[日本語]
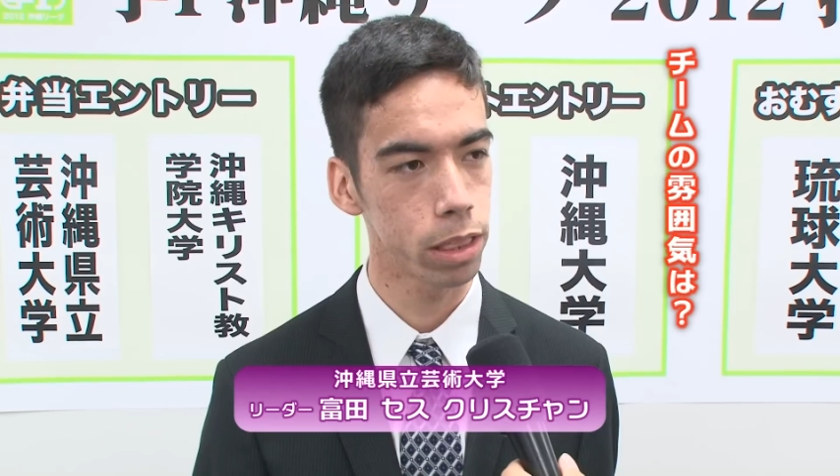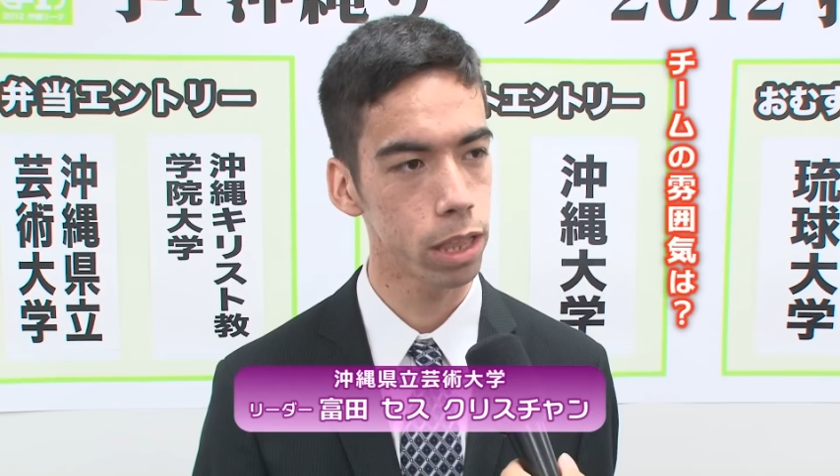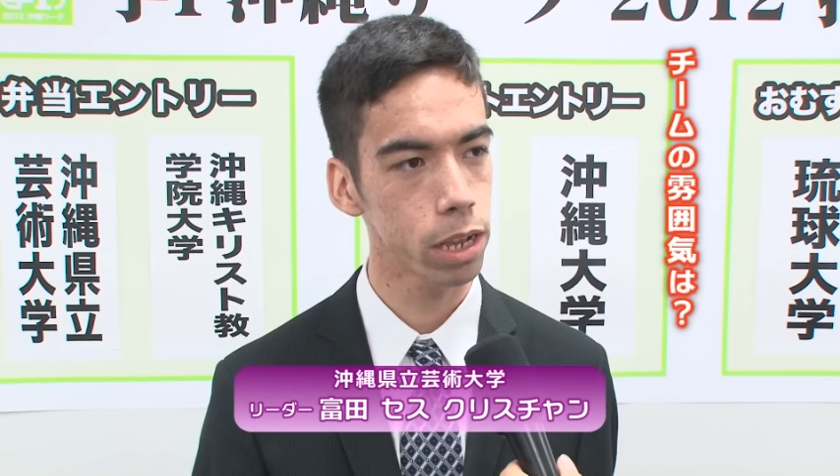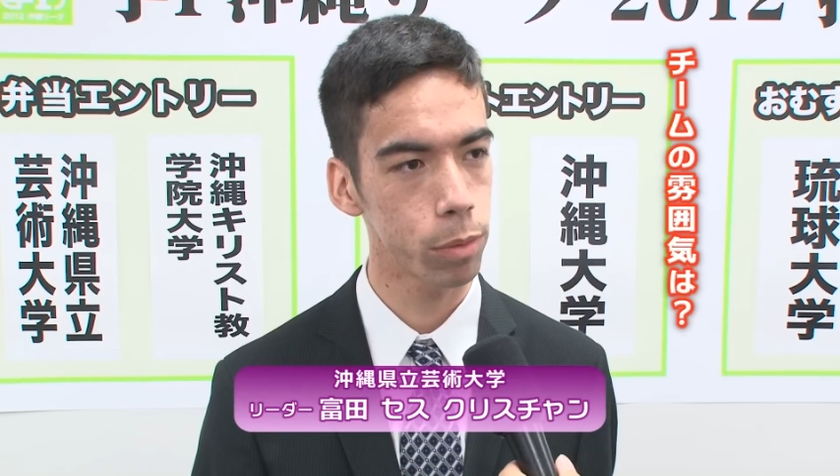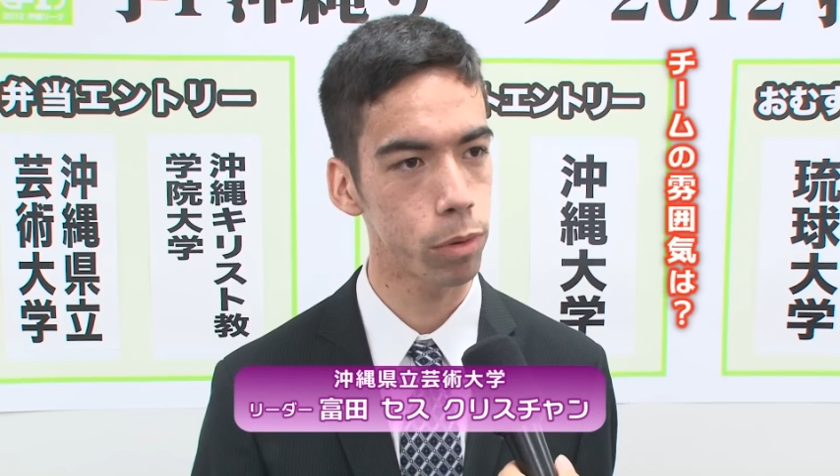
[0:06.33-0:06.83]

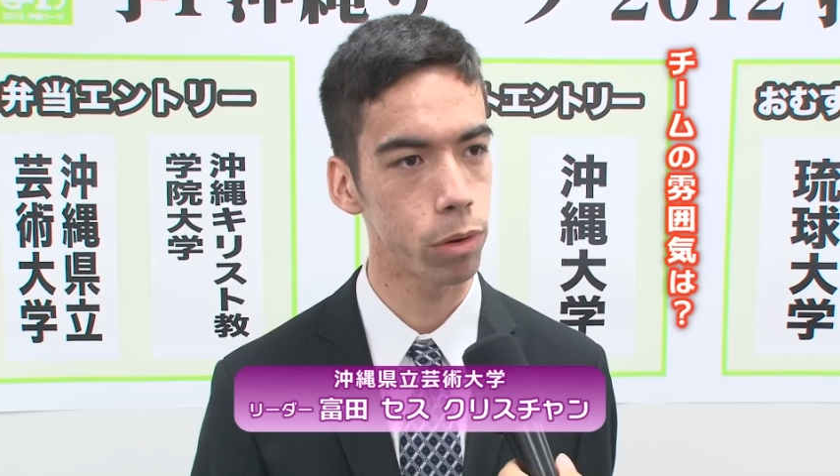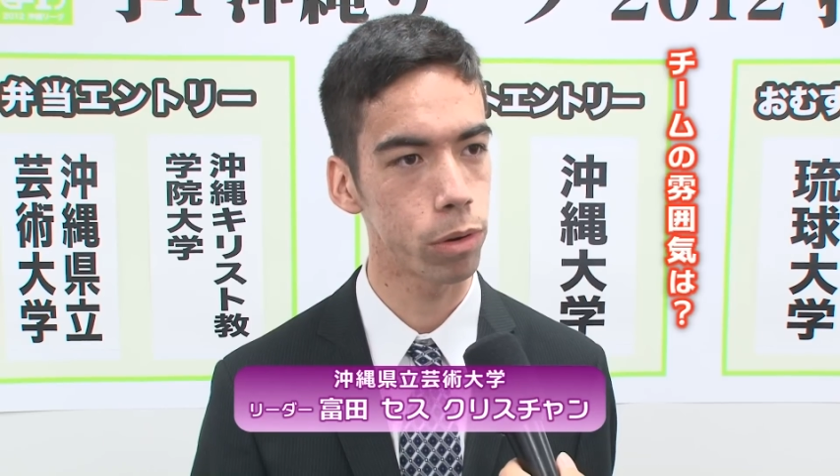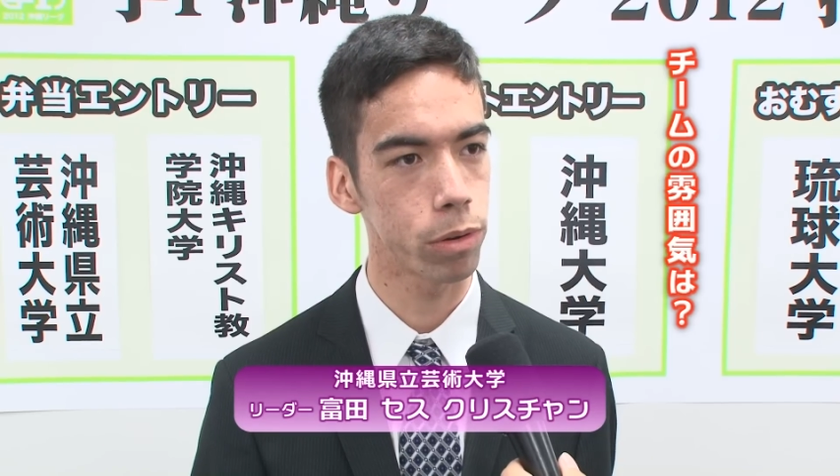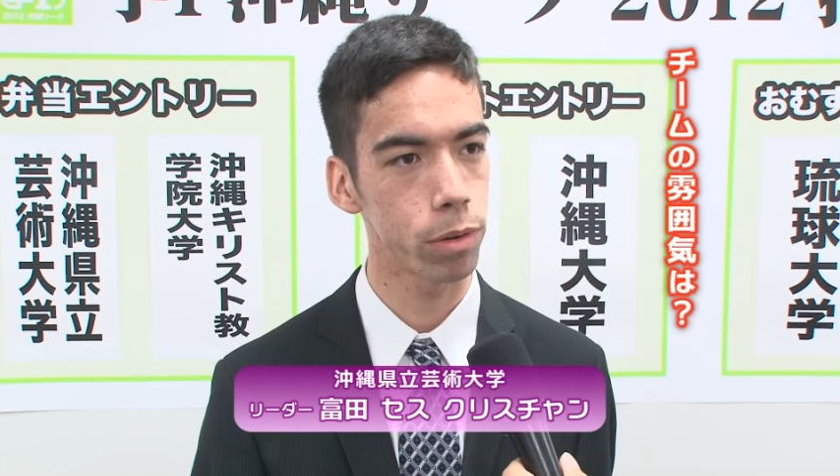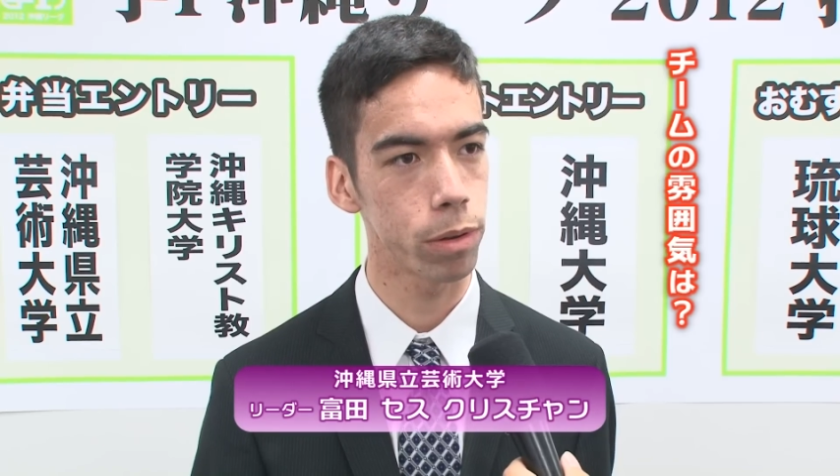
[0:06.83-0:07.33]
なんかもう
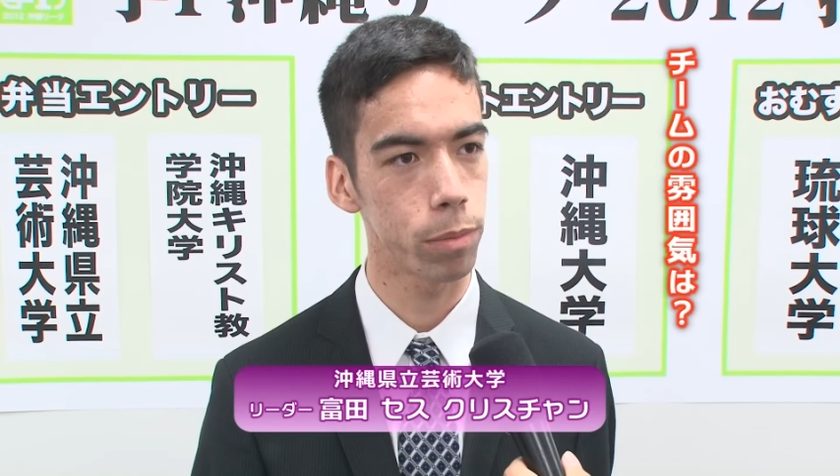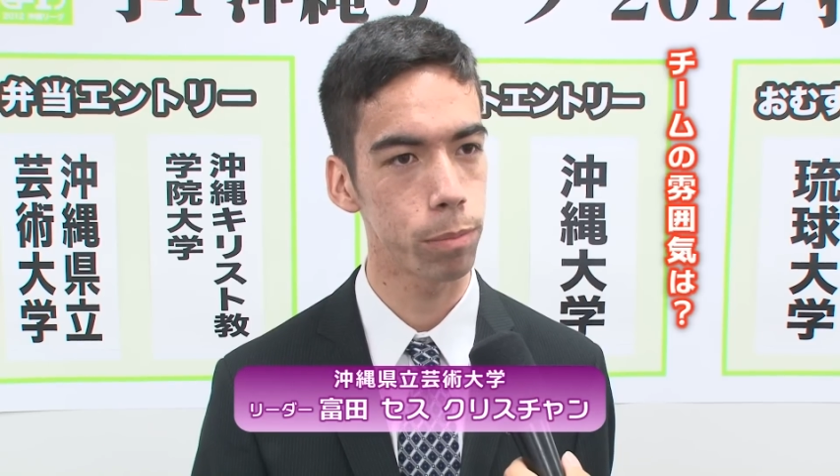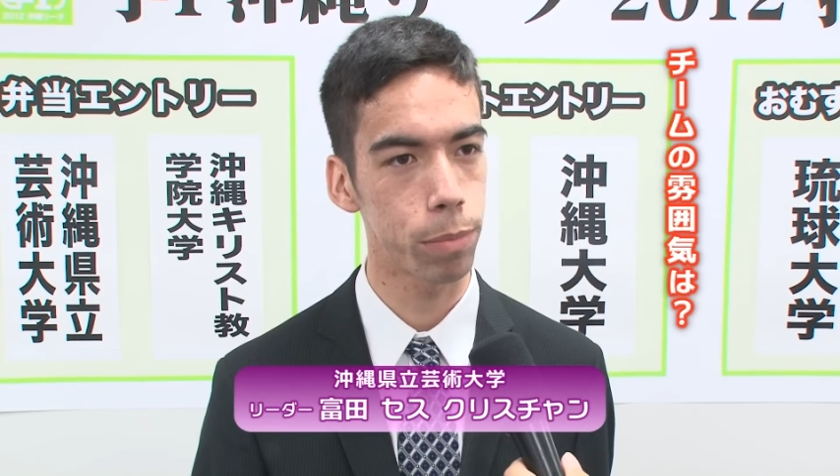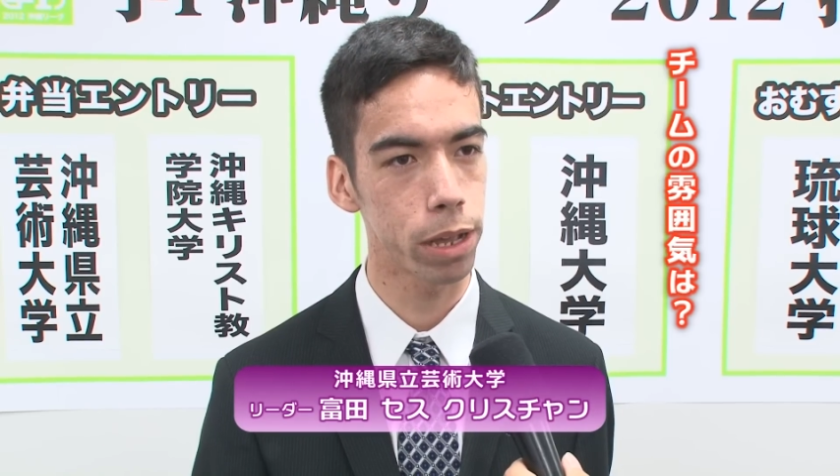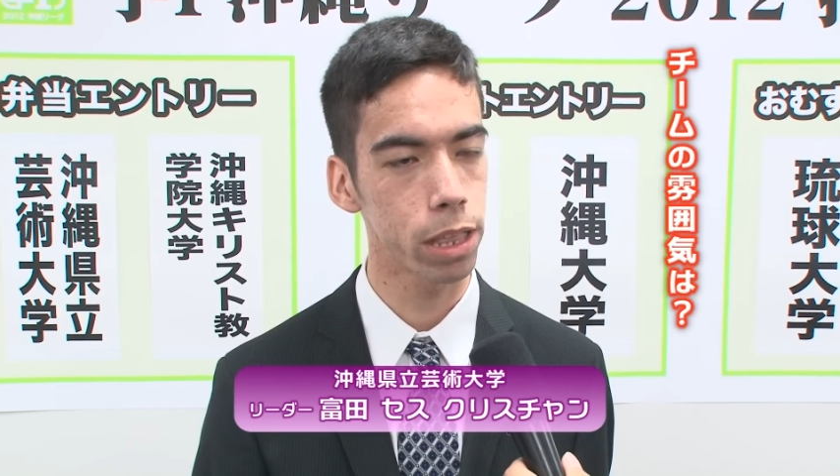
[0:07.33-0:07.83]

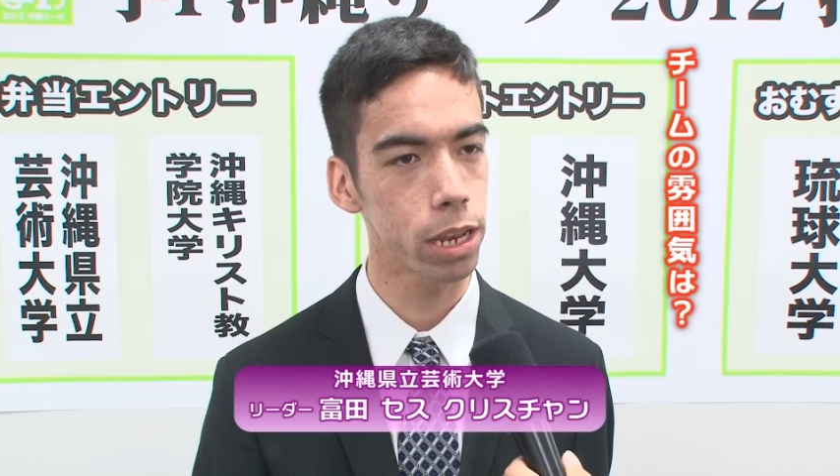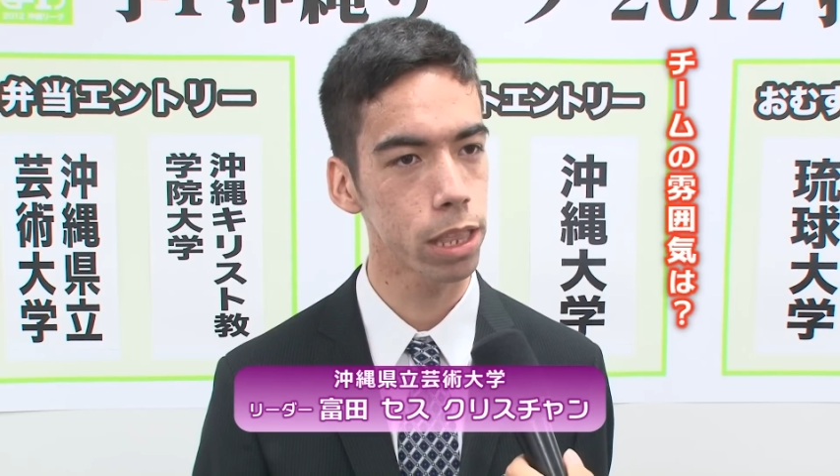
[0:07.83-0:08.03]
離